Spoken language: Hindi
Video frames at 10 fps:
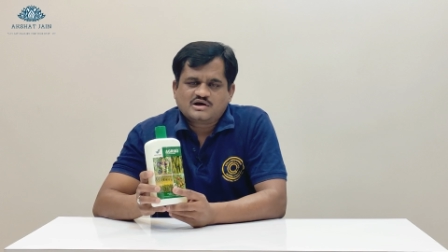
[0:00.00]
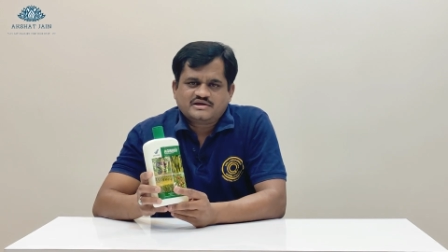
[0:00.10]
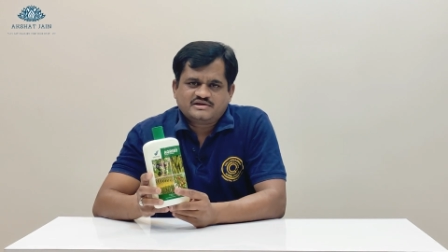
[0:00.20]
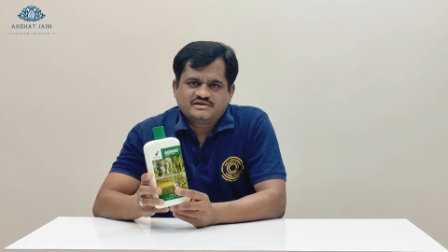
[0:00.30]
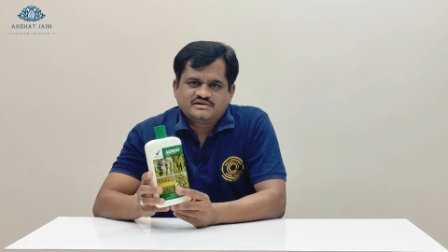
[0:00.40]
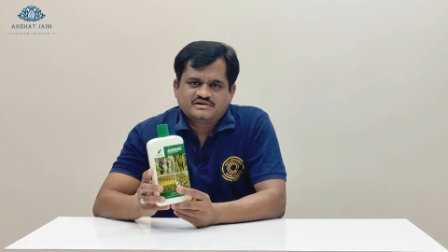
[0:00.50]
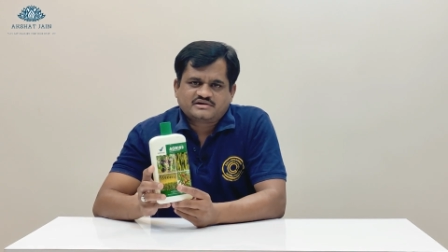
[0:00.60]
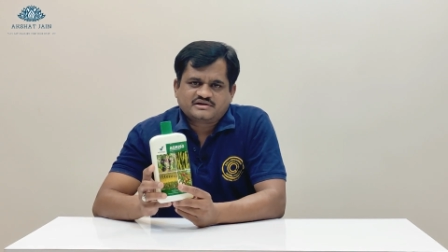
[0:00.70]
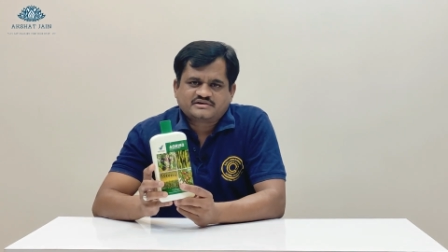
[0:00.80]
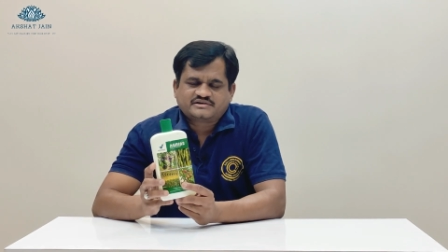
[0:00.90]
हुआ ये
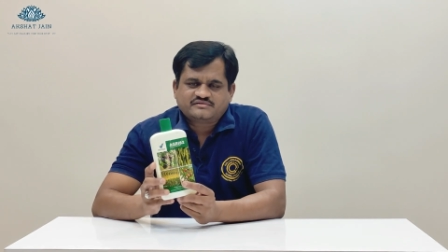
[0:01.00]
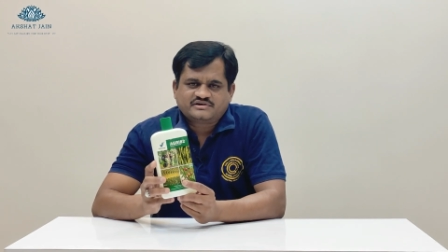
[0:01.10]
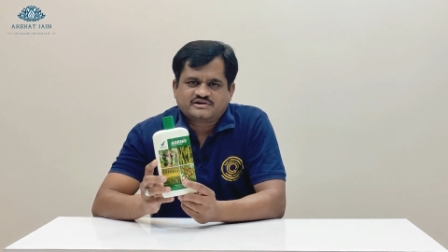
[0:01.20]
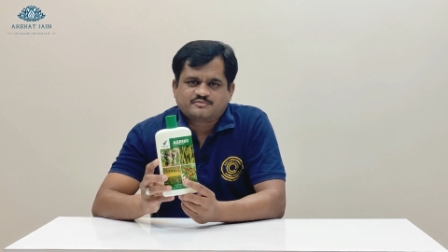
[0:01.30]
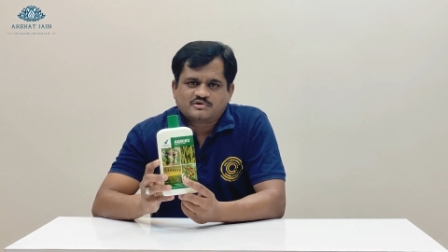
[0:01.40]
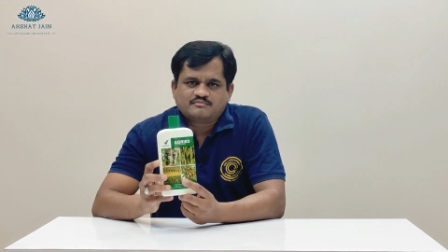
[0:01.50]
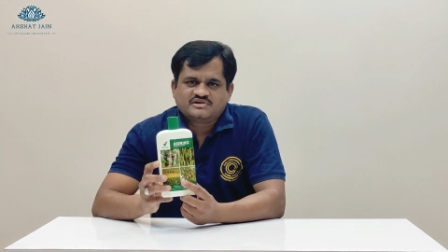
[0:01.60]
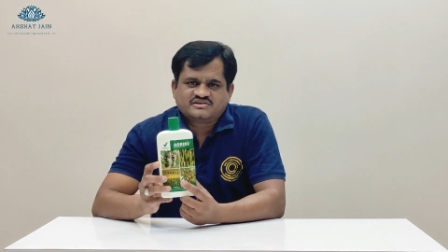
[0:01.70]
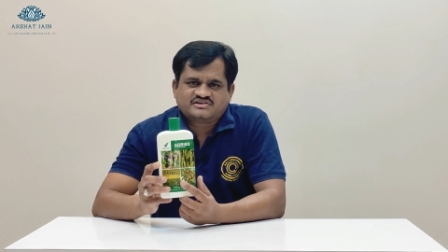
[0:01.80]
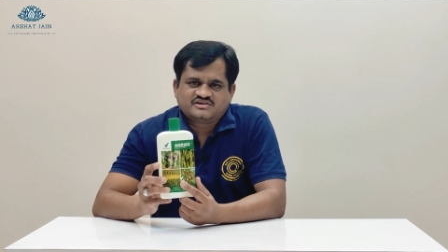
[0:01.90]
एक एक्टिवेटर फॉर्म
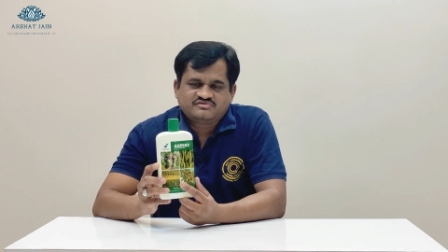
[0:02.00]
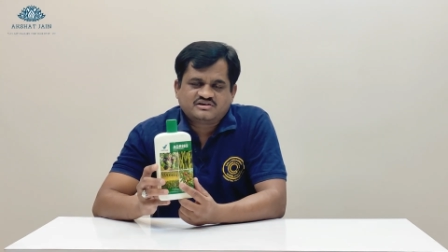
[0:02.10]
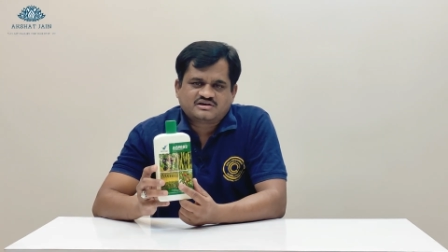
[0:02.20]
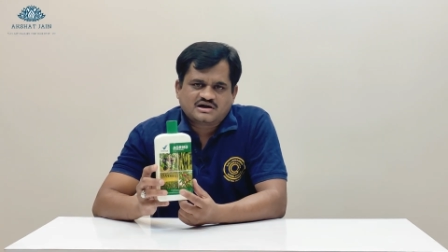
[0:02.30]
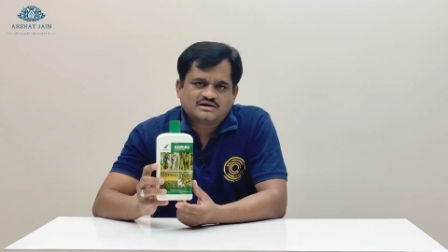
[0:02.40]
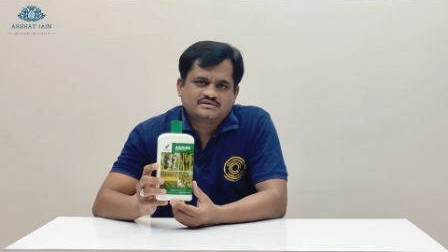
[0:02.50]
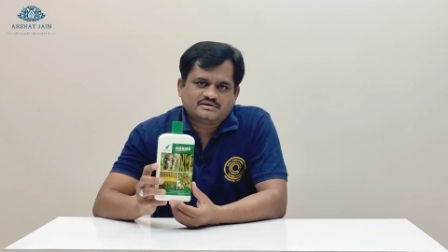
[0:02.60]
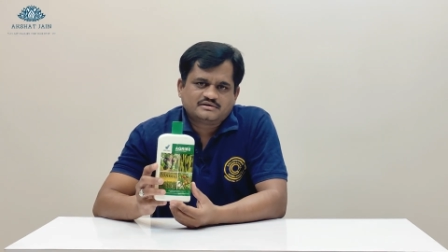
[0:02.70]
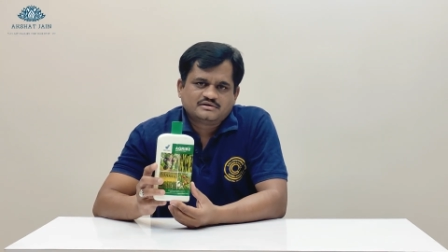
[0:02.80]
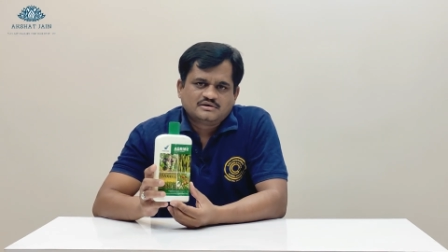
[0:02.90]
में एक जैविक खाद है